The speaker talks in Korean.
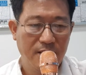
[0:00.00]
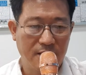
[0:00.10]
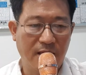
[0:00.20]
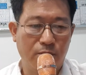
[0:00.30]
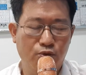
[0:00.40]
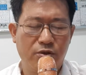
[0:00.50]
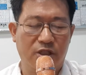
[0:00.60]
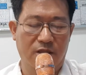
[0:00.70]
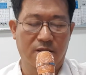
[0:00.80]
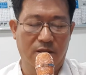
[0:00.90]
그냥 눈
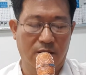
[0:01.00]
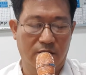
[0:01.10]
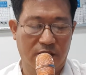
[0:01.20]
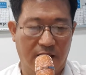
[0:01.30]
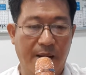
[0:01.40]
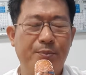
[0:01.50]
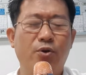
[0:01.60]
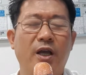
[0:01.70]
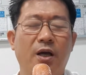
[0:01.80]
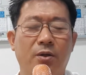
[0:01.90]
지그시
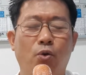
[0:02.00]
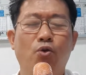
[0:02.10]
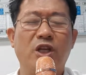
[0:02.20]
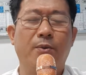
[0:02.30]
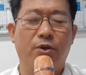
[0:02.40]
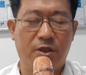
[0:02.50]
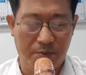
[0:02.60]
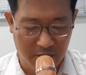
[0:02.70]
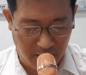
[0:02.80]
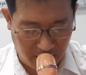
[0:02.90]
감고 그냥 공장에
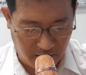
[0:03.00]
오셨습니까?